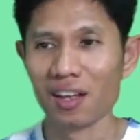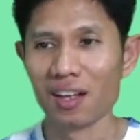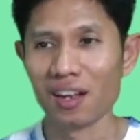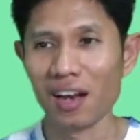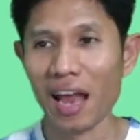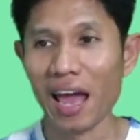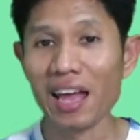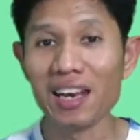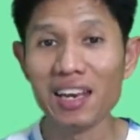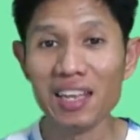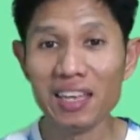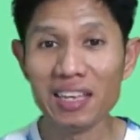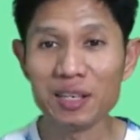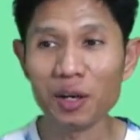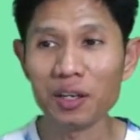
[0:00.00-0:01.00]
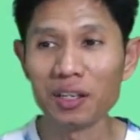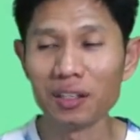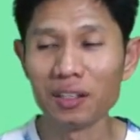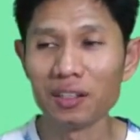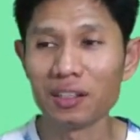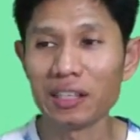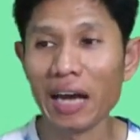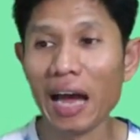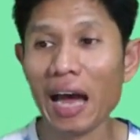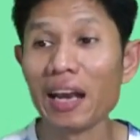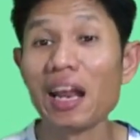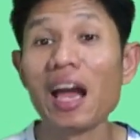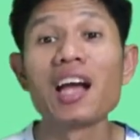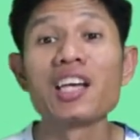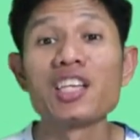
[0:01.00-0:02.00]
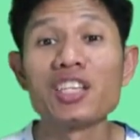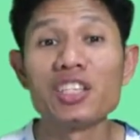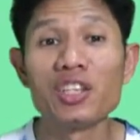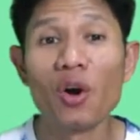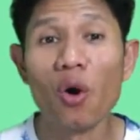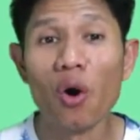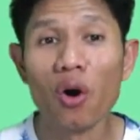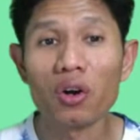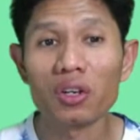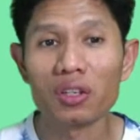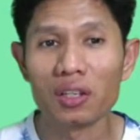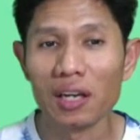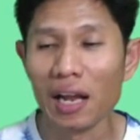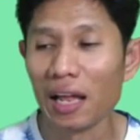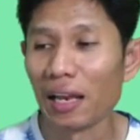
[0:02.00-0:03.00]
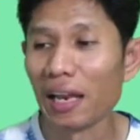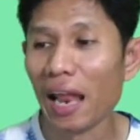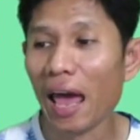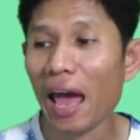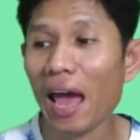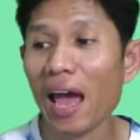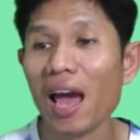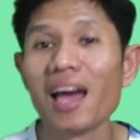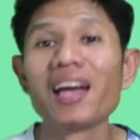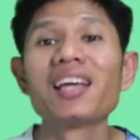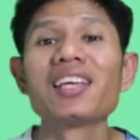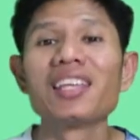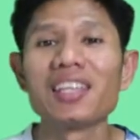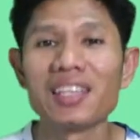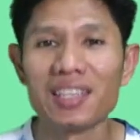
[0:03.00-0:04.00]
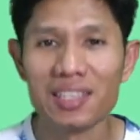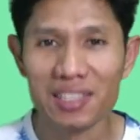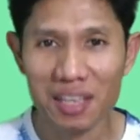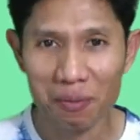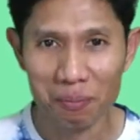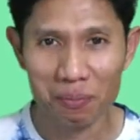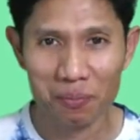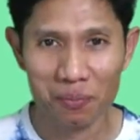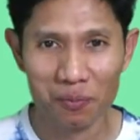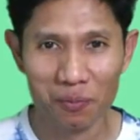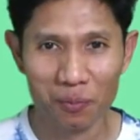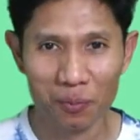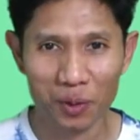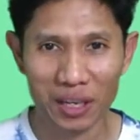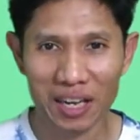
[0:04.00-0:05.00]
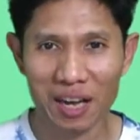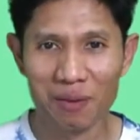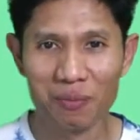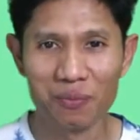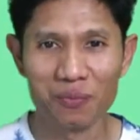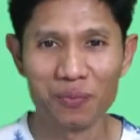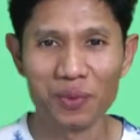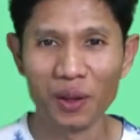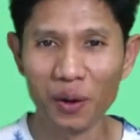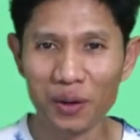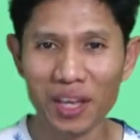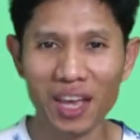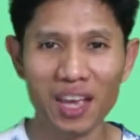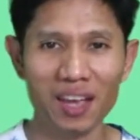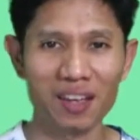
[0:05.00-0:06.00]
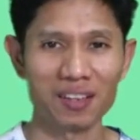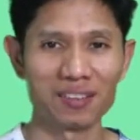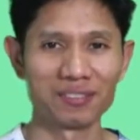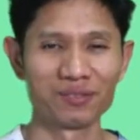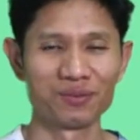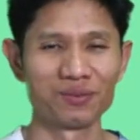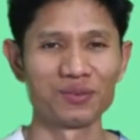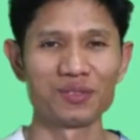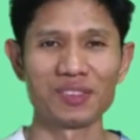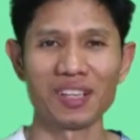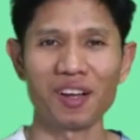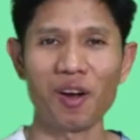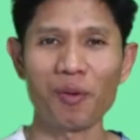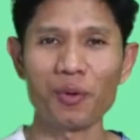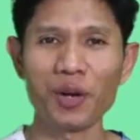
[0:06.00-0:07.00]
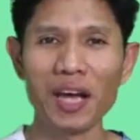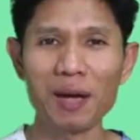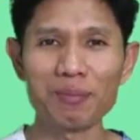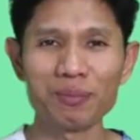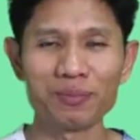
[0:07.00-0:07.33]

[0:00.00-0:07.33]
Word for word: และนี่ก็คือการยกและหยิบนะครับ โอเค ขอบคุณครับ